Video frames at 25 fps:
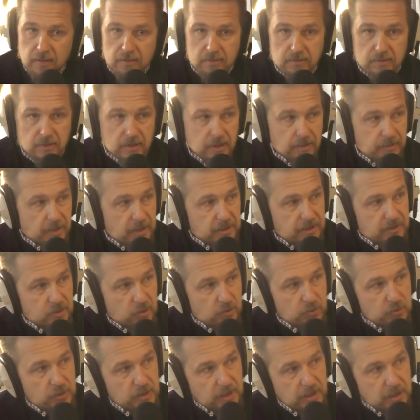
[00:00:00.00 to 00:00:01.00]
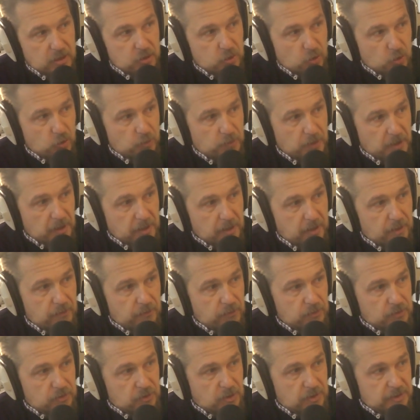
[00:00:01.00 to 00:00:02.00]
on en a marre des embouteillages sur le
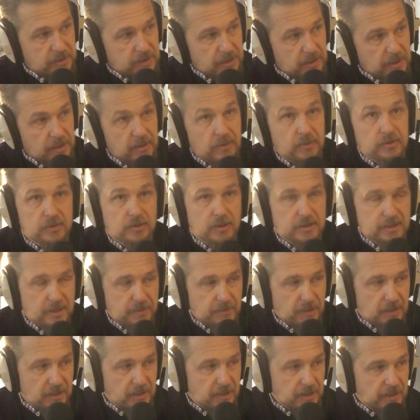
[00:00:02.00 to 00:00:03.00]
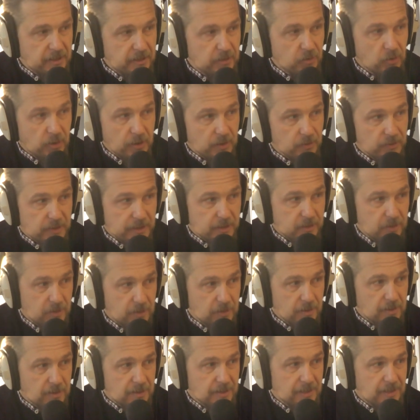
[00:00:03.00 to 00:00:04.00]
périph, on sort ses, on sort pales d'hélico et on oh,
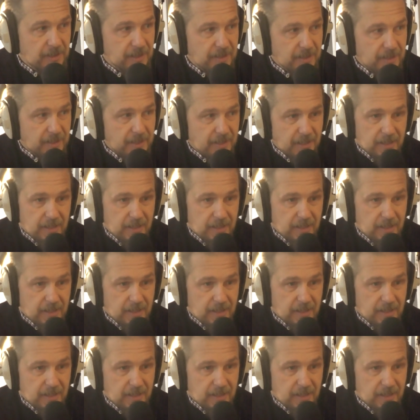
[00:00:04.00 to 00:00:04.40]
décolle. c'est tellement